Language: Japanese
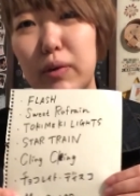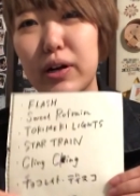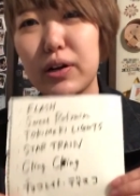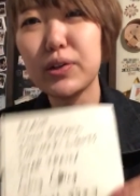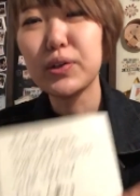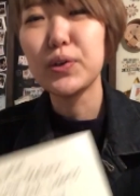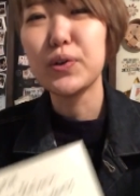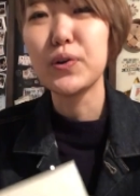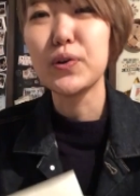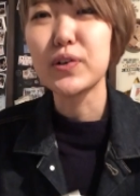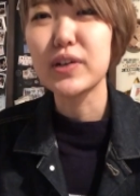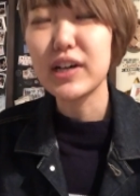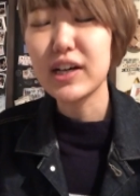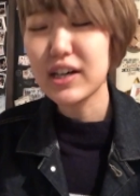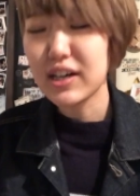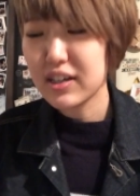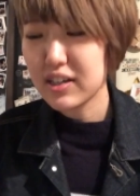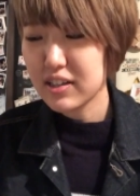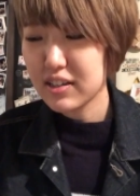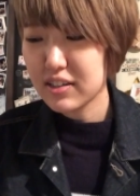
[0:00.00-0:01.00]
マルの方
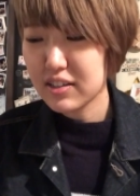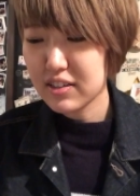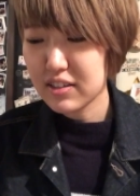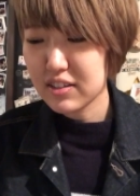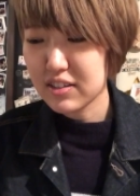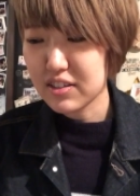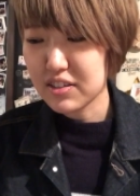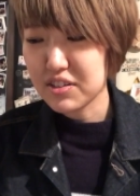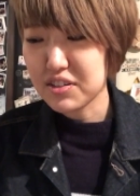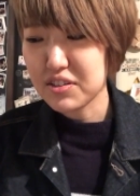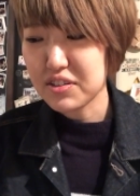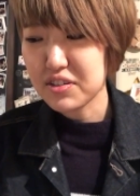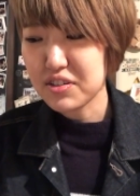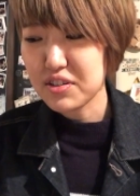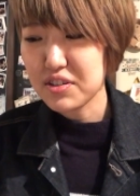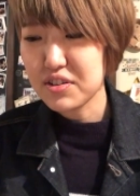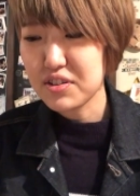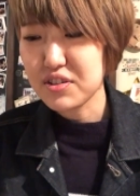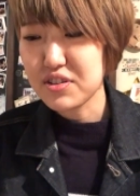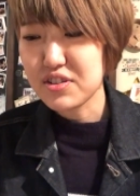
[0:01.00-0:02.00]
が
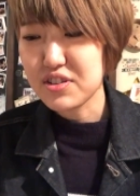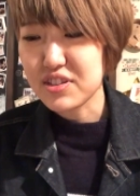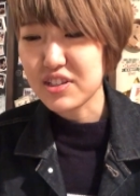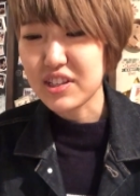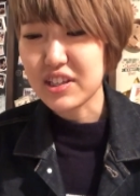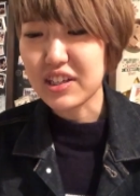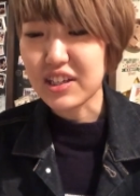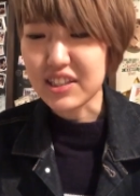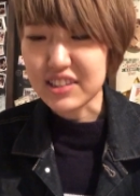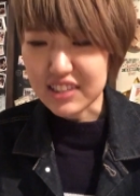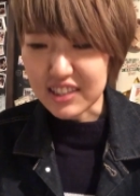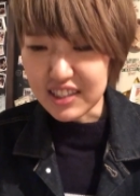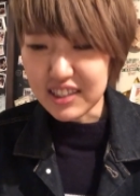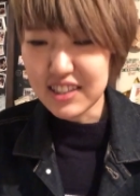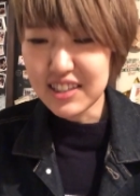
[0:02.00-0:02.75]
好きかな